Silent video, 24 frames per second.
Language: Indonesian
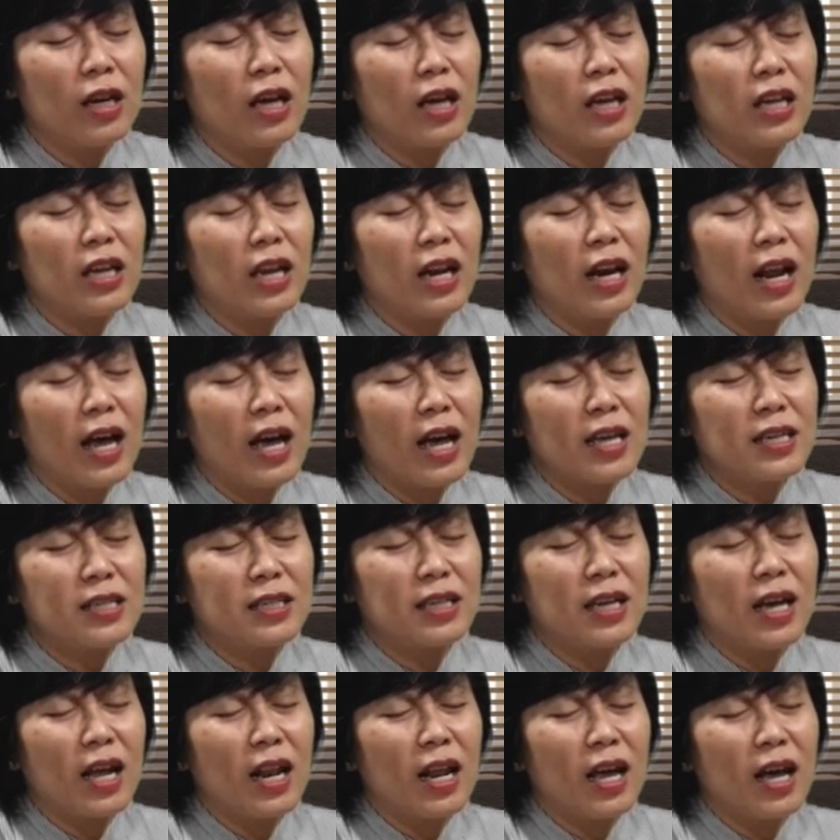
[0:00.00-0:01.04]
Inilah
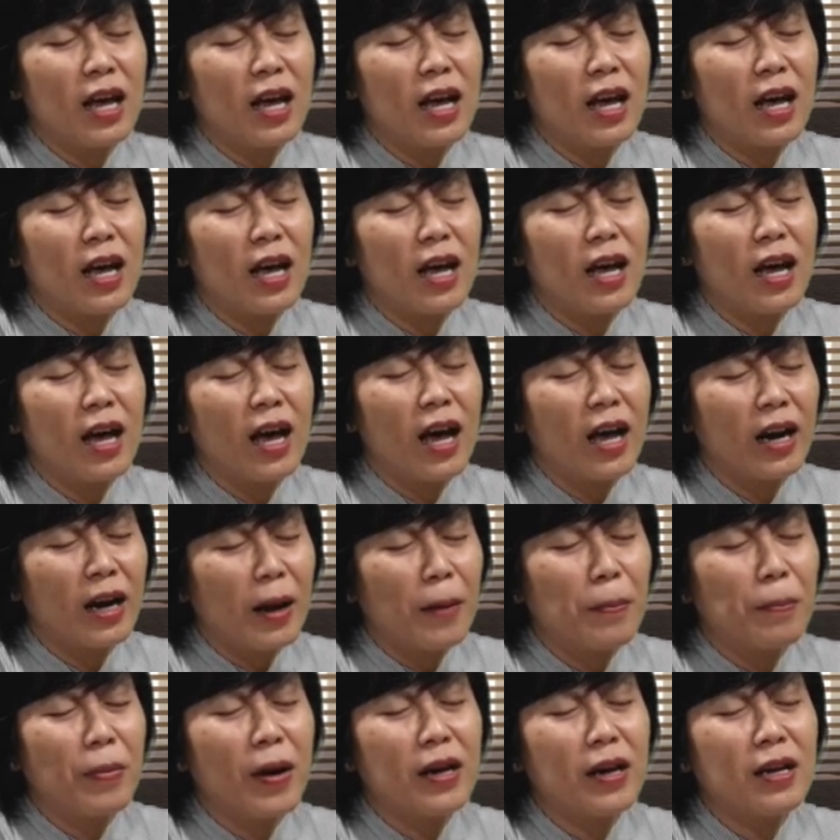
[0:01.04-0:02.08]
segala
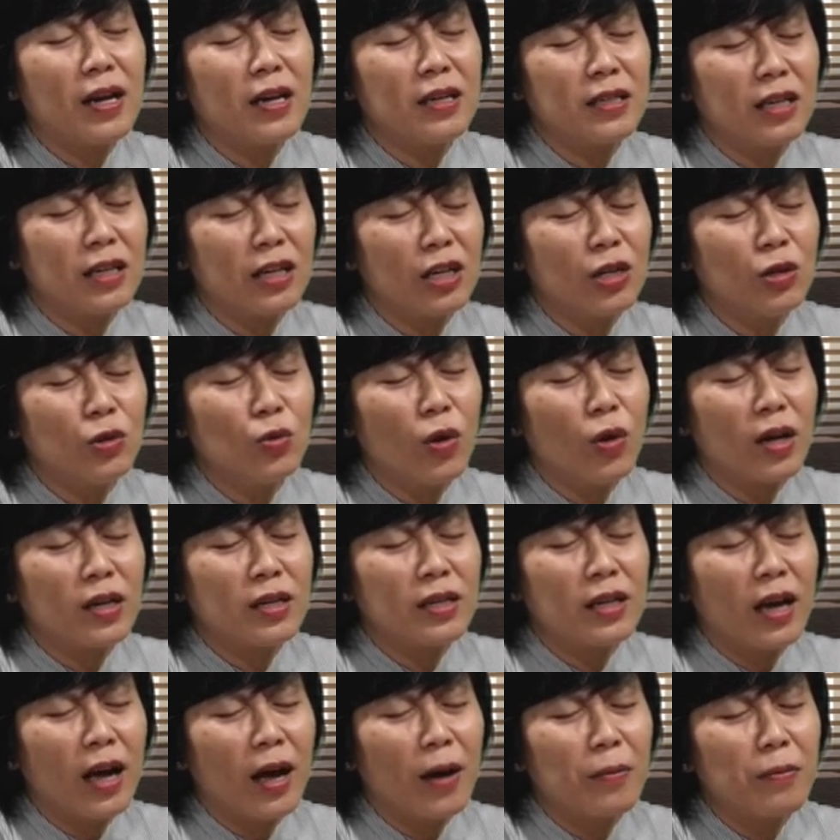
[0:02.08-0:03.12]
harapan dan
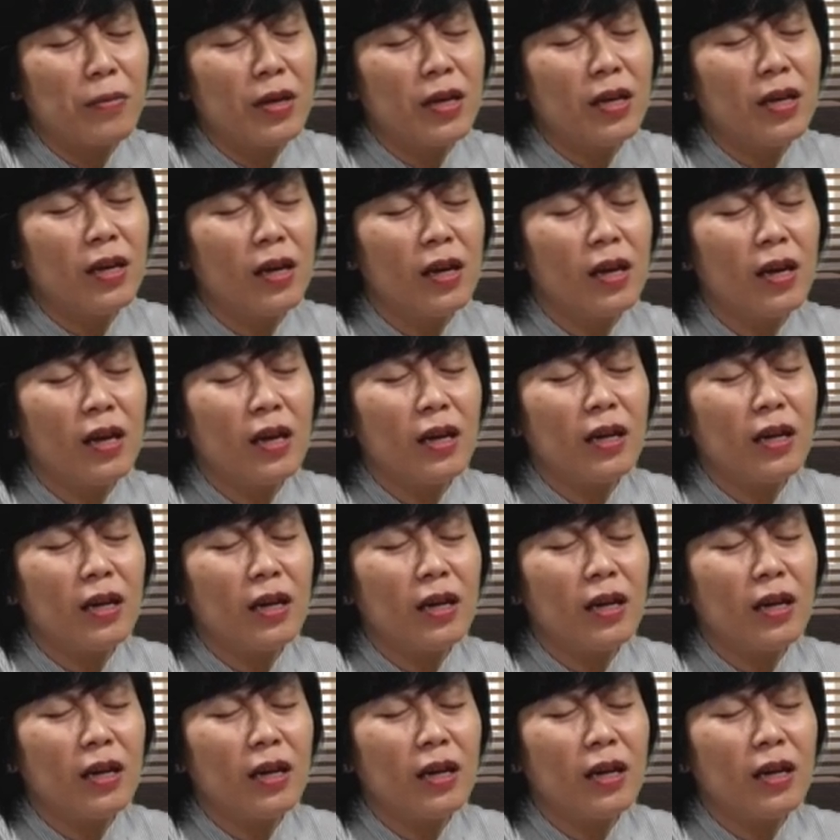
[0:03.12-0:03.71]
kerinduan kami